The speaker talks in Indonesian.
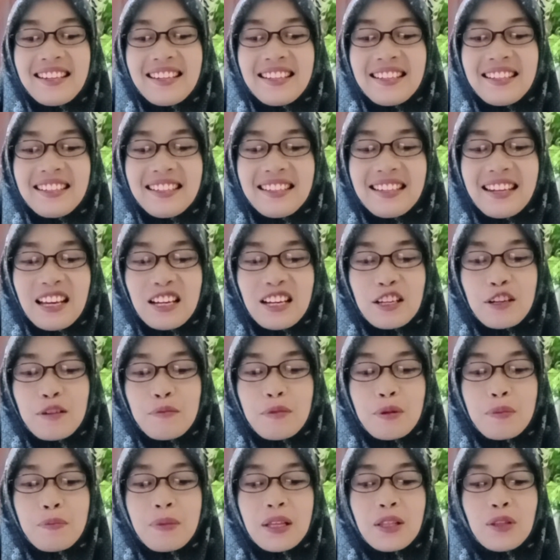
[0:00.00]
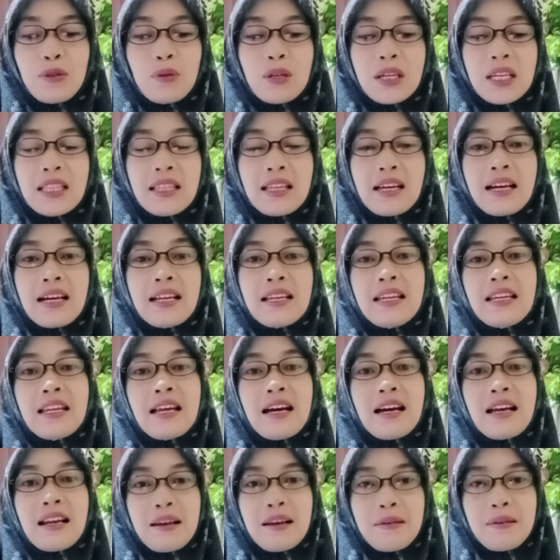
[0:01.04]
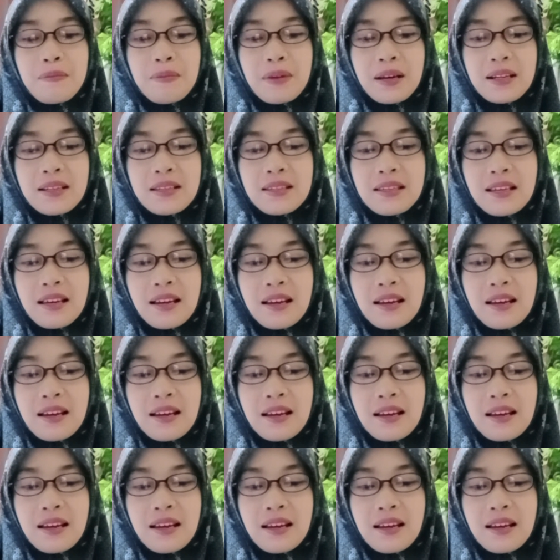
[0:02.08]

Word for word: dan membantu kita di alam barzah.